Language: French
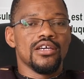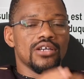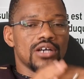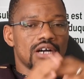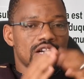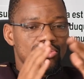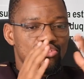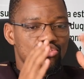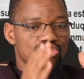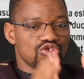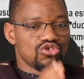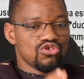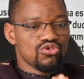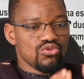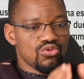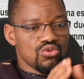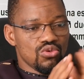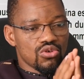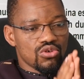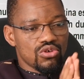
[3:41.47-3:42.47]
En ce
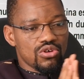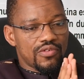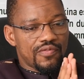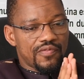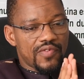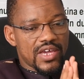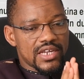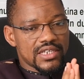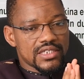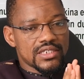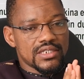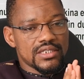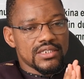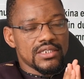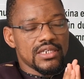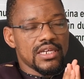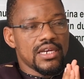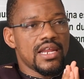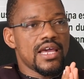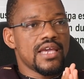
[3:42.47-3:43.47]
jour de fête
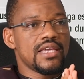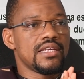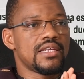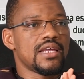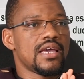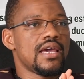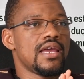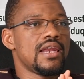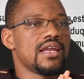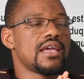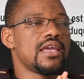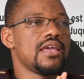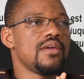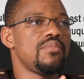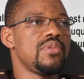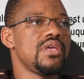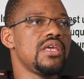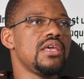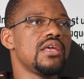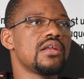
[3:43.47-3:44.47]
de l'Aïd
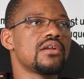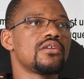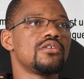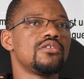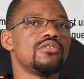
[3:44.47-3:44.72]
el-Kébir,